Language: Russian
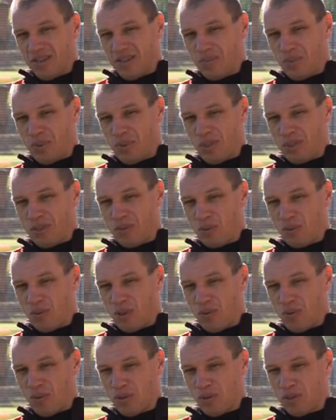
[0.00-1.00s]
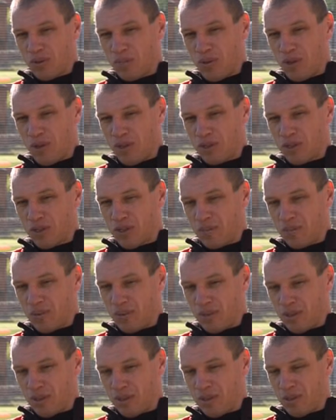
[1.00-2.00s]
приносить удовольствие болельщикам
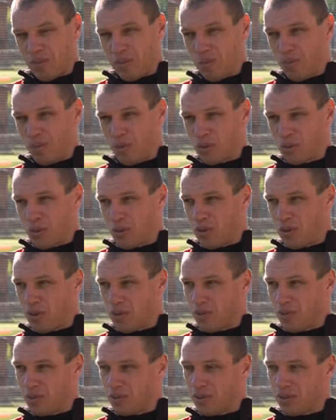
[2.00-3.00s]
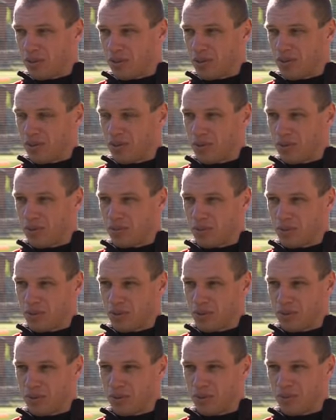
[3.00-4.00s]
и самим получать удовольствие. Вот,
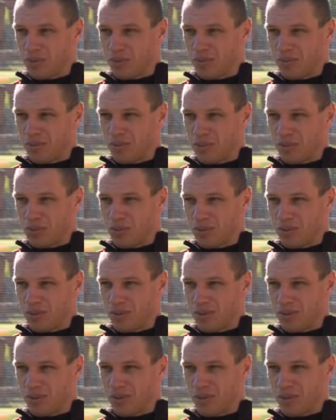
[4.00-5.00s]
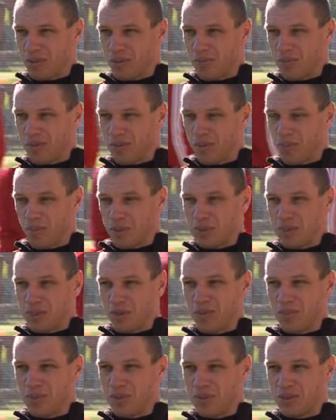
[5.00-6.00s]
так что я думаю, что это, наверное, на
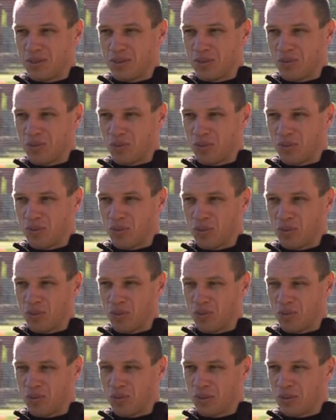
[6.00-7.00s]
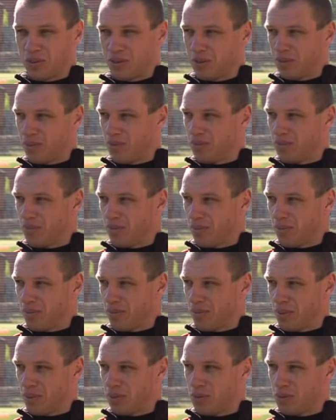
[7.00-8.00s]
последнем месте у многих футболистов, да,
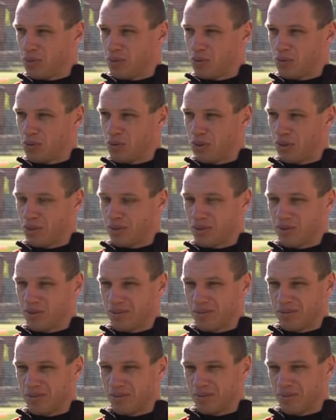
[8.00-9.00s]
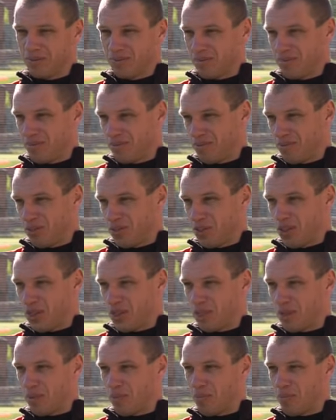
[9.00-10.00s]
практически у всех,
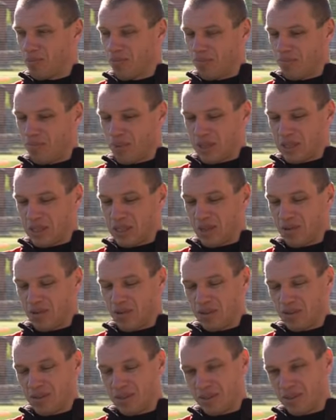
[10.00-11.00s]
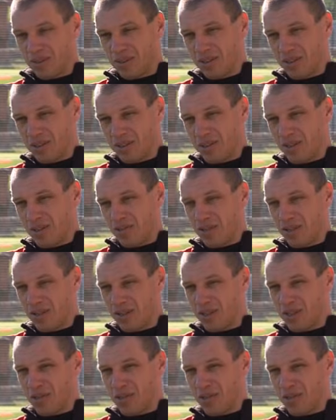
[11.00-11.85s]
желание там прославиться. Хотя, а. хотя